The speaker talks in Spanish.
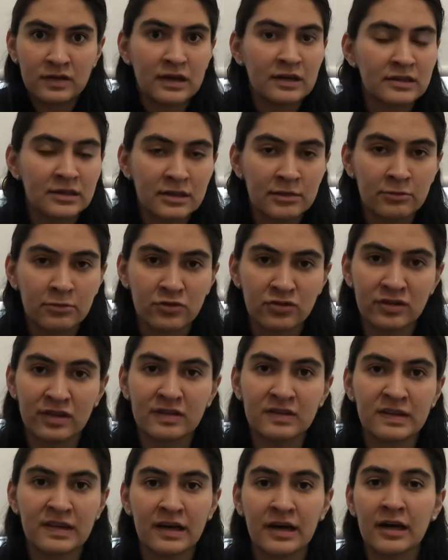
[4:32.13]
activos, ya
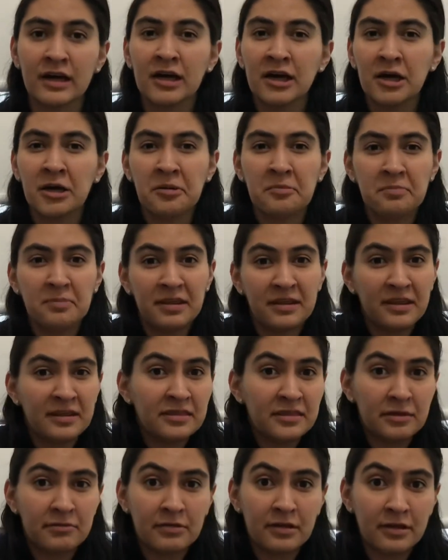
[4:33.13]
sea
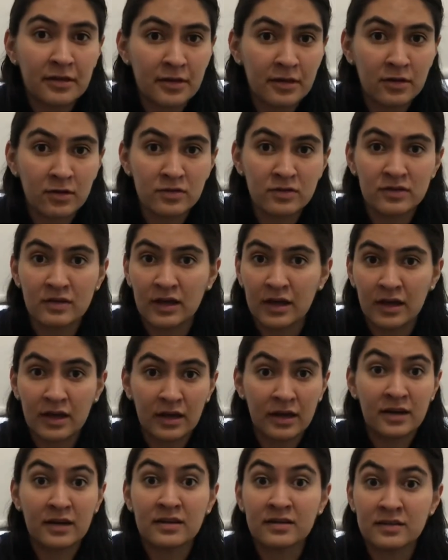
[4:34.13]
mediante videos de
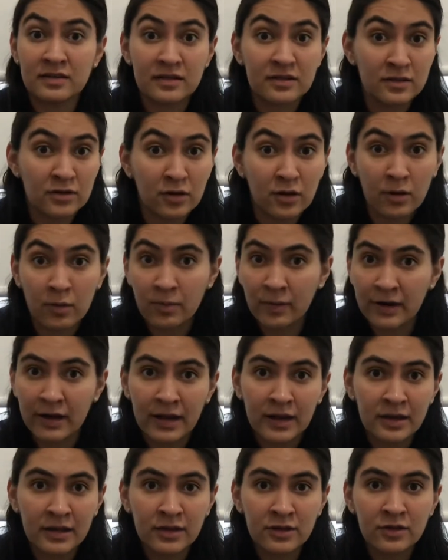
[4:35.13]
ejercicio para
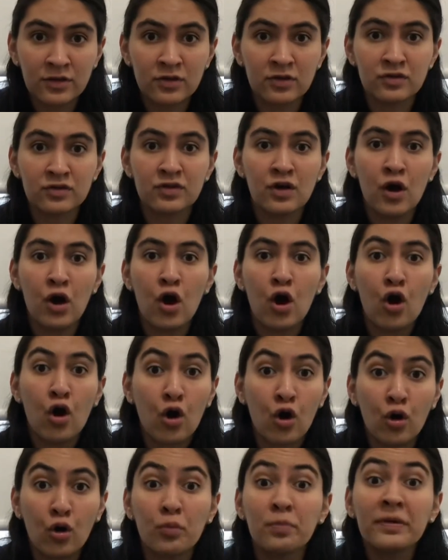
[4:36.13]
niños
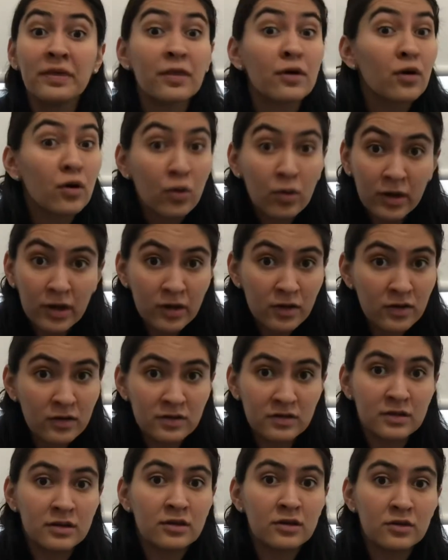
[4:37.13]
o videojuegos
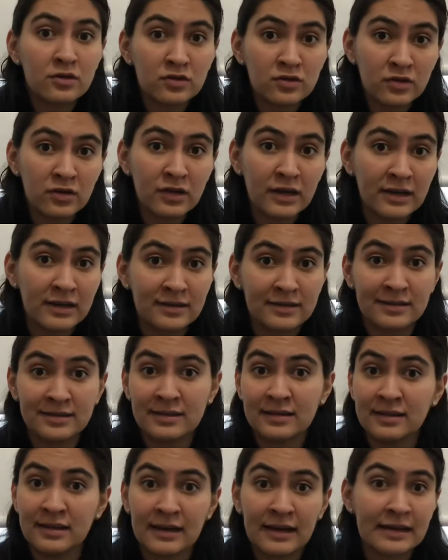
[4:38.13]
incluso que
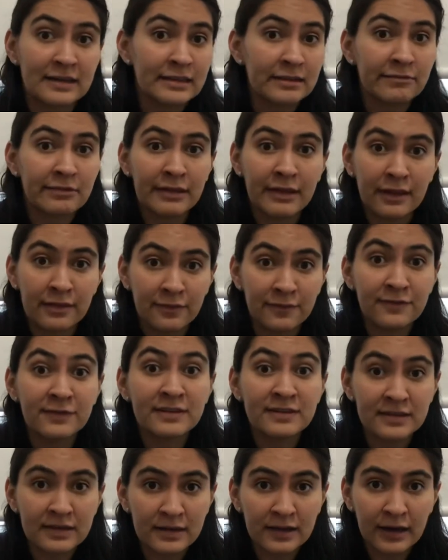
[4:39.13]
necesiten actividad
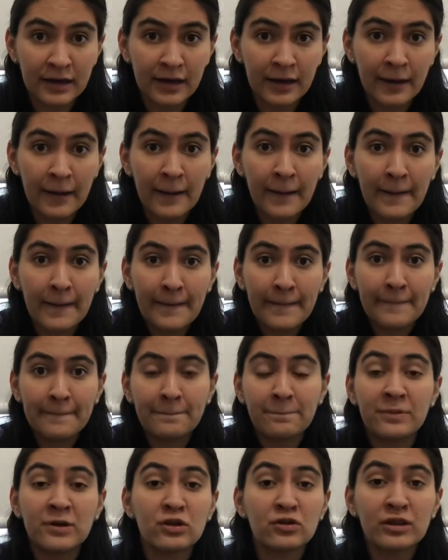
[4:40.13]
física,
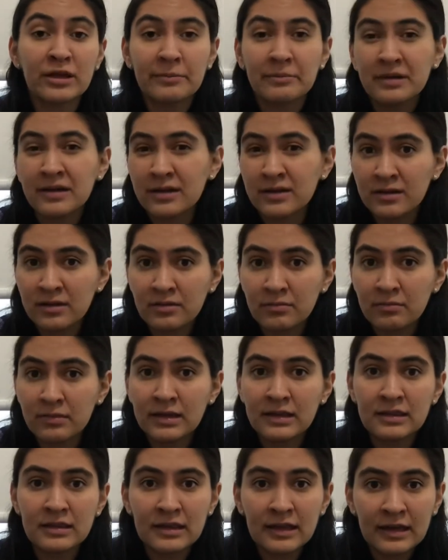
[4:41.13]
pero también
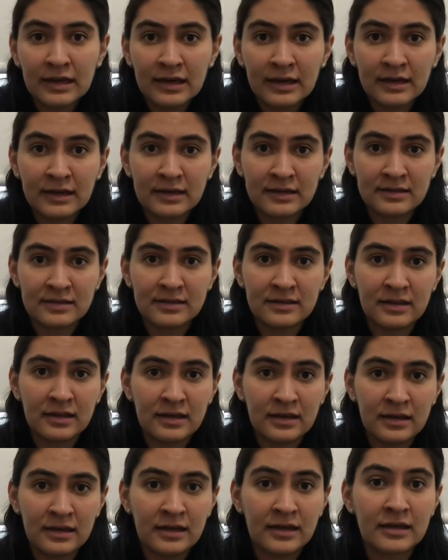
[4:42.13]
mantengan
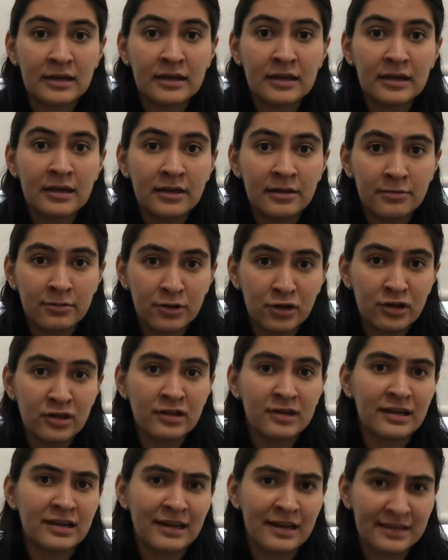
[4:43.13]
este equilibrio
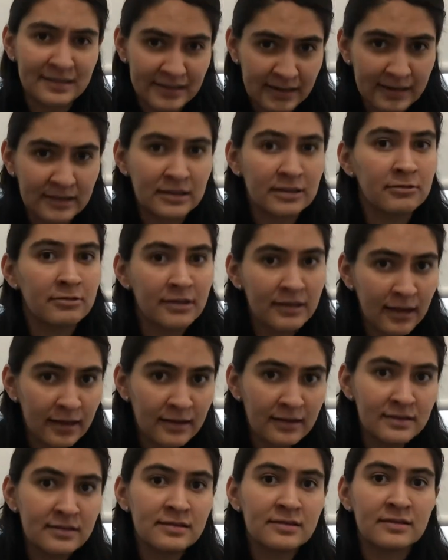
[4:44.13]
entre las
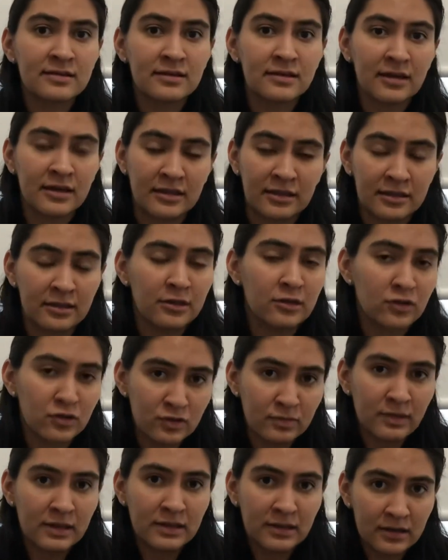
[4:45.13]
actividades que los
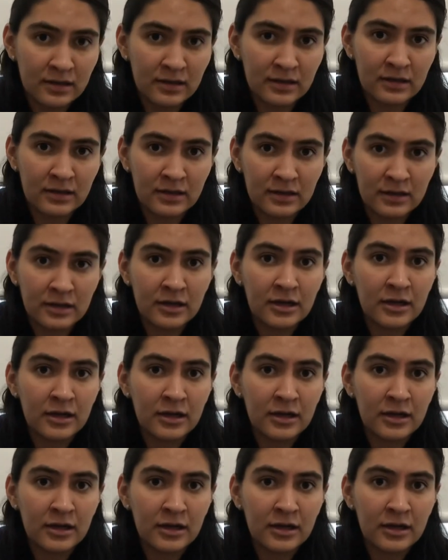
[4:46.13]
mantienen